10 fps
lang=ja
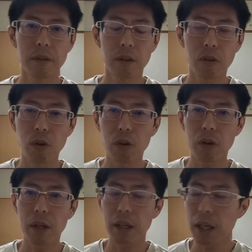こ
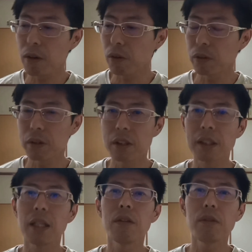う、結構、つっ
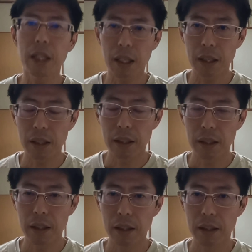けんどんな
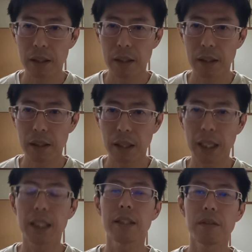
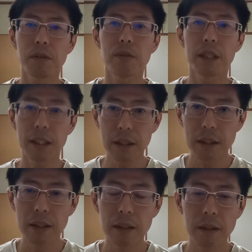形の言葉ね。
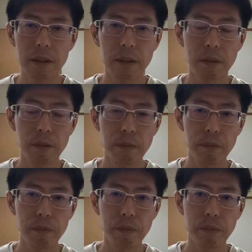
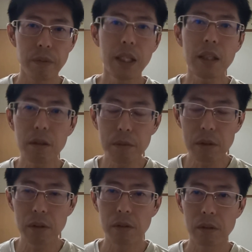だけど
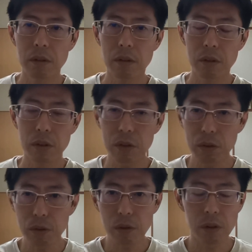も、そ
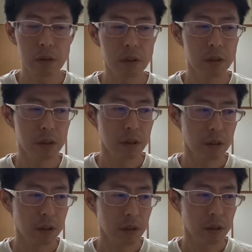の後、
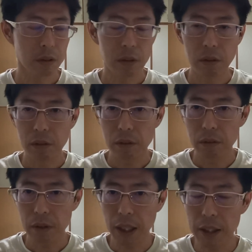
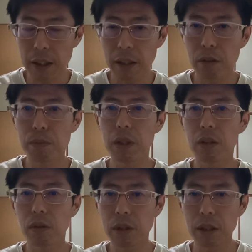簡単
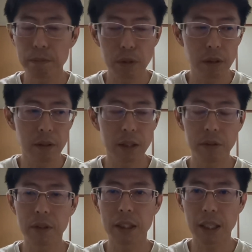ネットプリントで
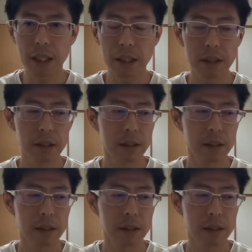プリントアウトしたら、